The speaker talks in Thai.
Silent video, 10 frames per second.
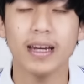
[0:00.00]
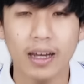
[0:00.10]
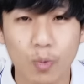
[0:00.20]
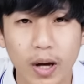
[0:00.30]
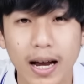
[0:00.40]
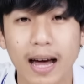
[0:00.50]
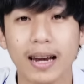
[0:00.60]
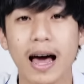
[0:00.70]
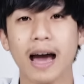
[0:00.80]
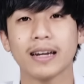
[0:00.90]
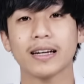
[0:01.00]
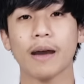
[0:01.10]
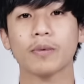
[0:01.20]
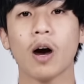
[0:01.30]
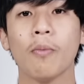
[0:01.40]
ลิงก์ไว้ด้านล่างนะครั
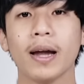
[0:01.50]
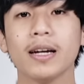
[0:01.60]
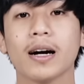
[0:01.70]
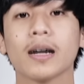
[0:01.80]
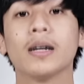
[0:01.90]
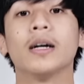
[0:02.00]
บเข้ามาเลือก